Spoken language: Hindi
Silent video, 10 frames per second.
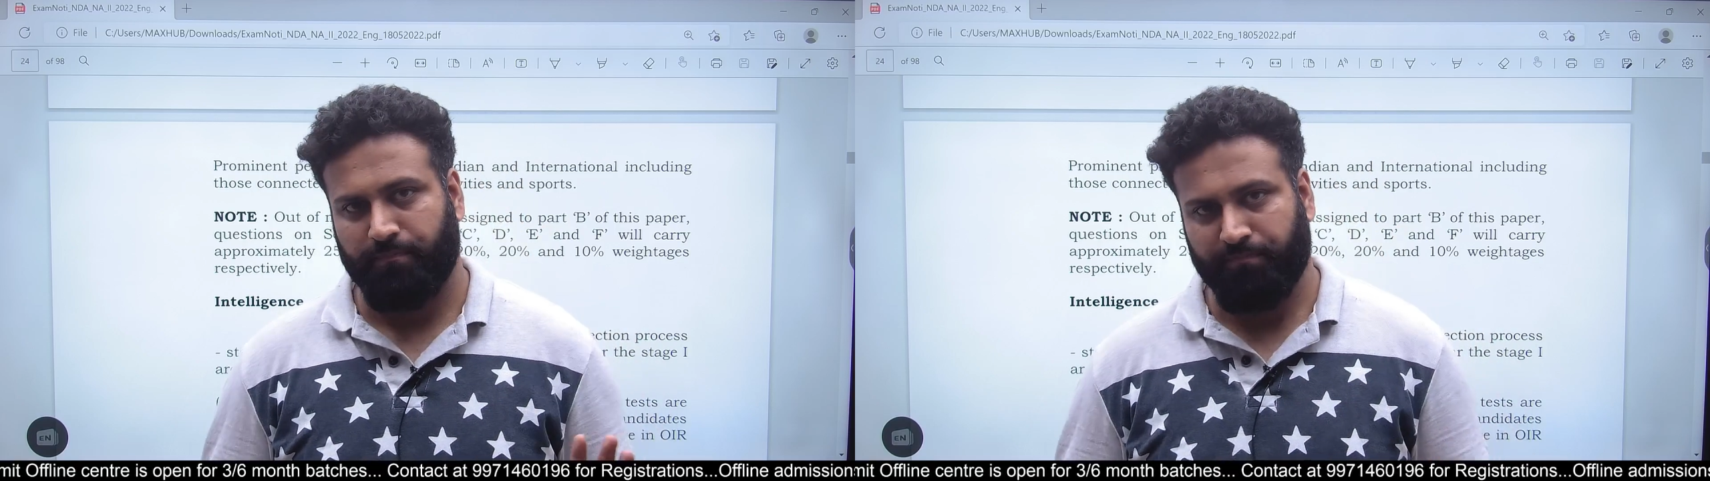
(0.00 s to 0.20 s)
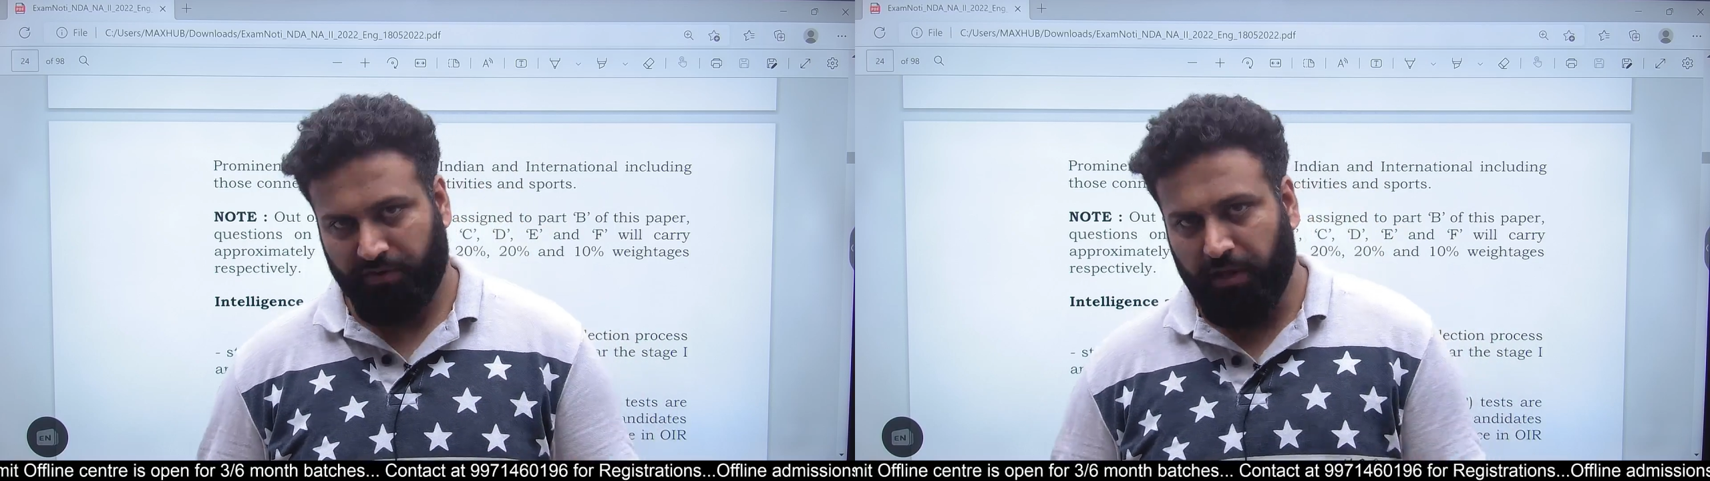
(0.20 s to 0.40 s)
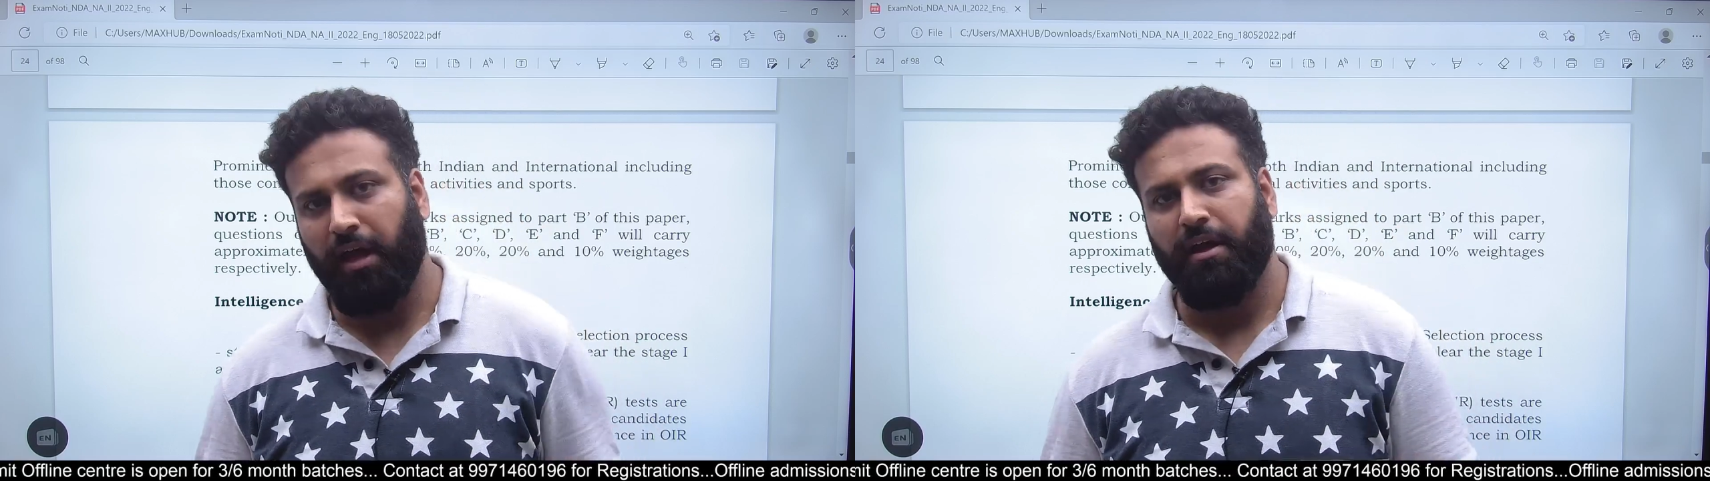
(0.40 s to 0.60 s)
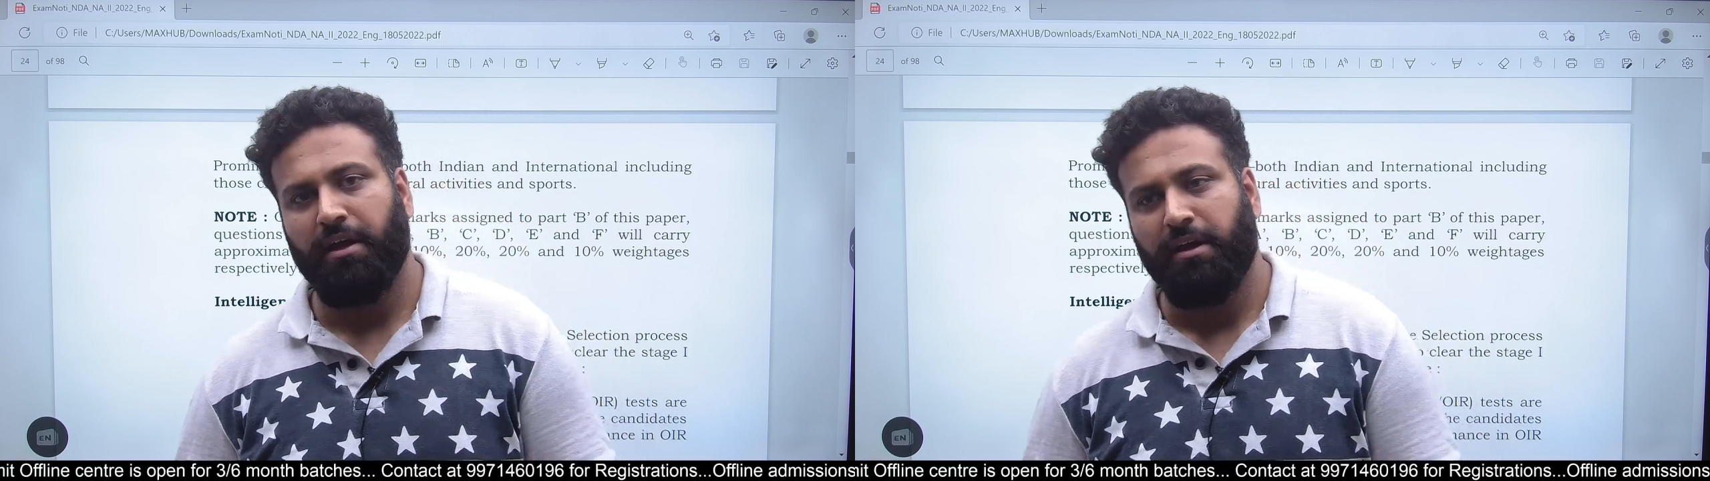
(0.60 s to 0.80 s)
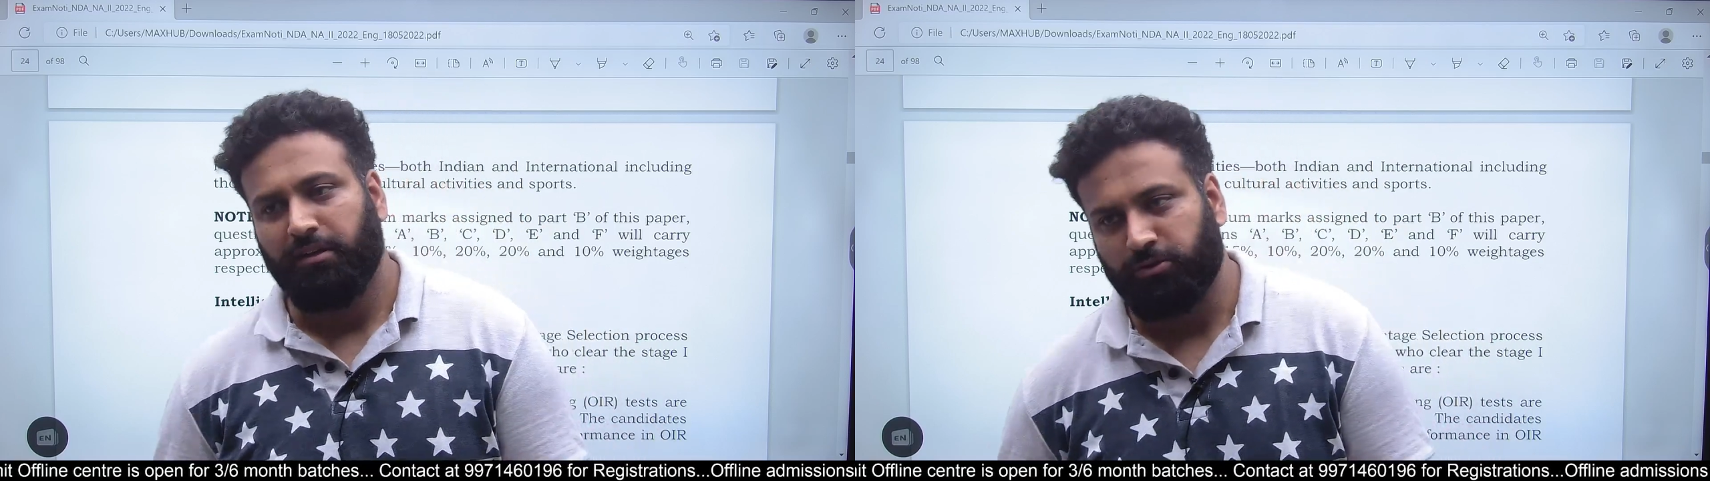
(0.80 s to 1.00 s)
ठीक है
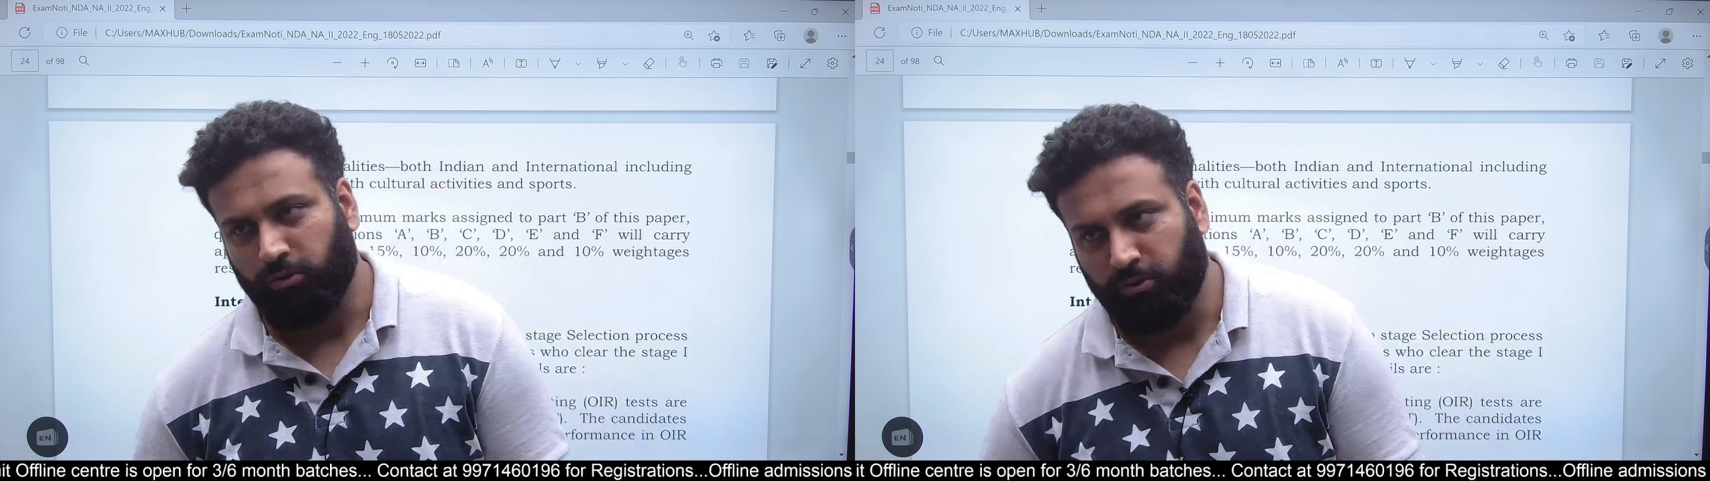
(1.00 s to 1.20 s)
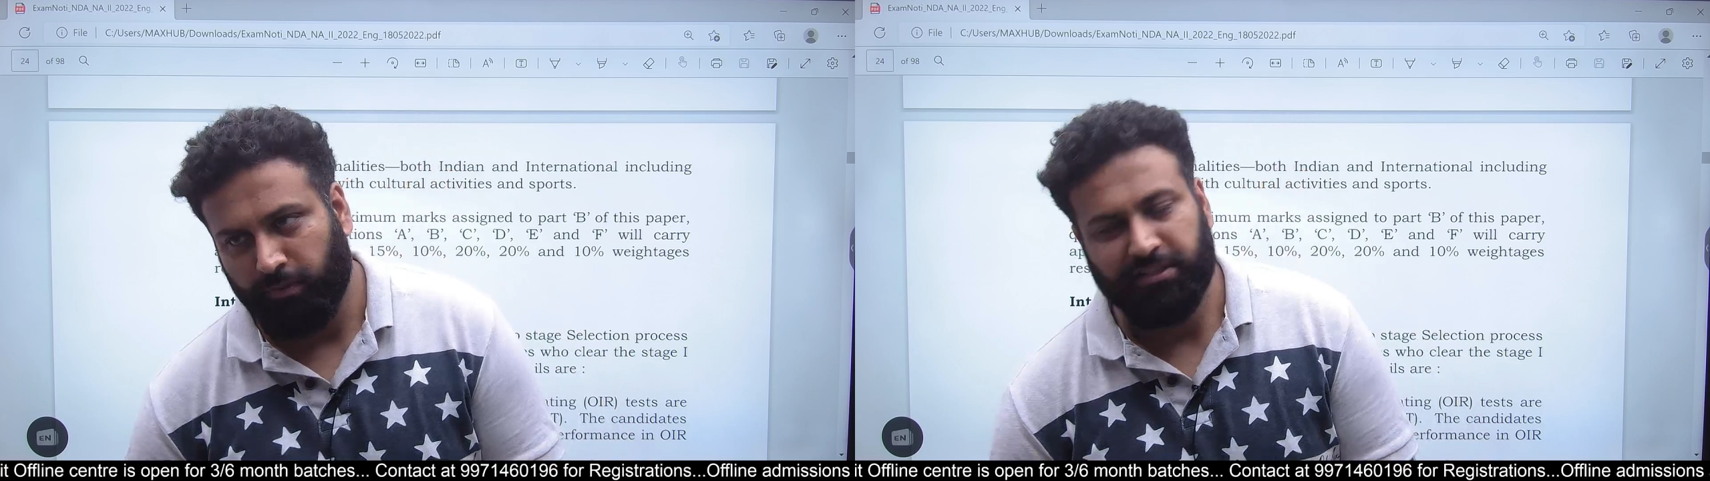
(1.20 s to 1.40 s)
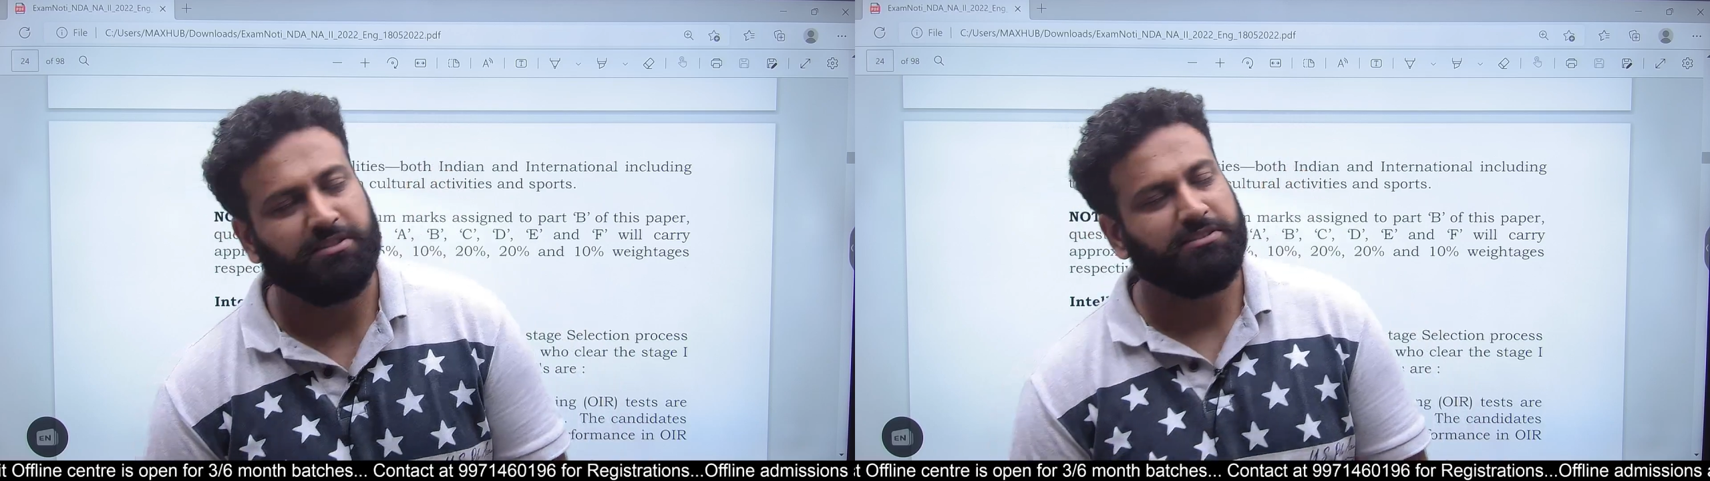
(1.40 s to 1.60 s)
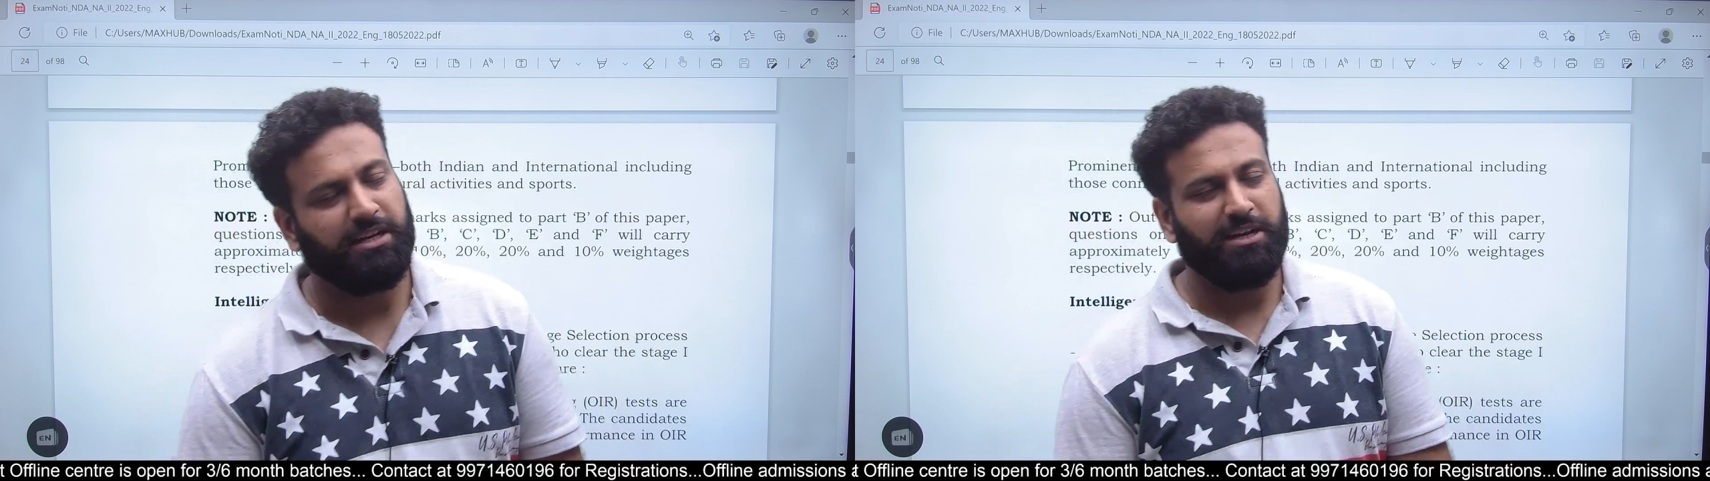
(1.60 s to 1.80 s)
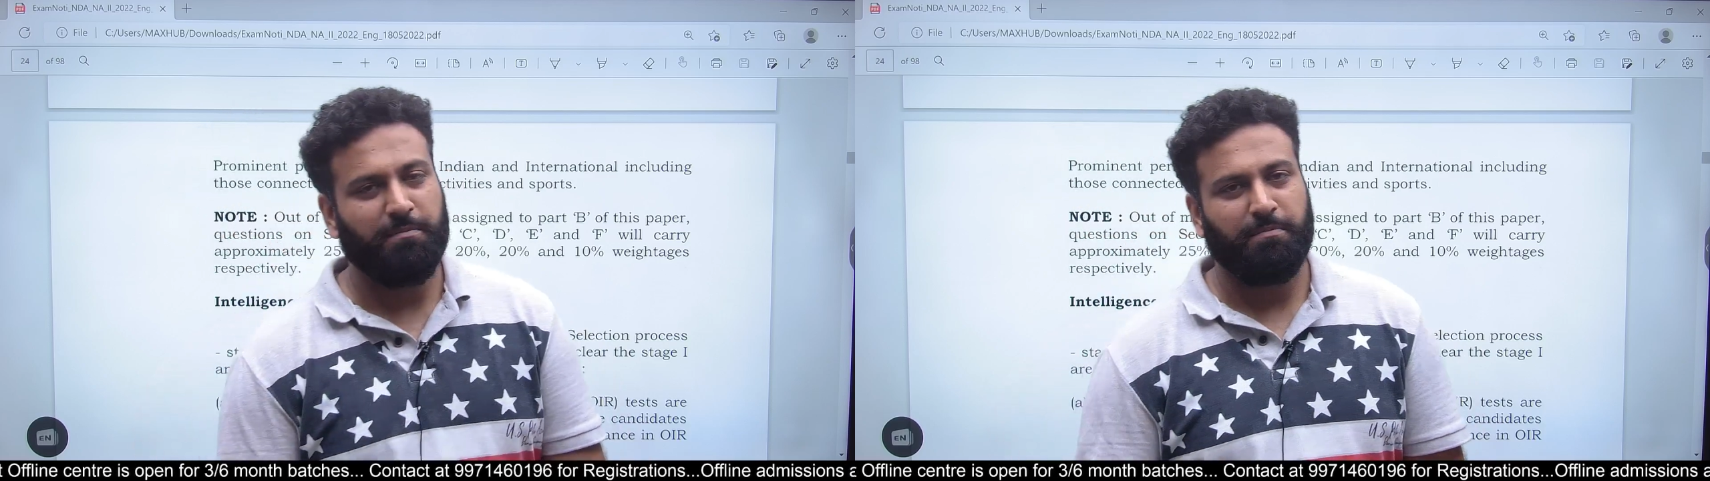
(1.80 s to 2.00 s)
तो बस चैनल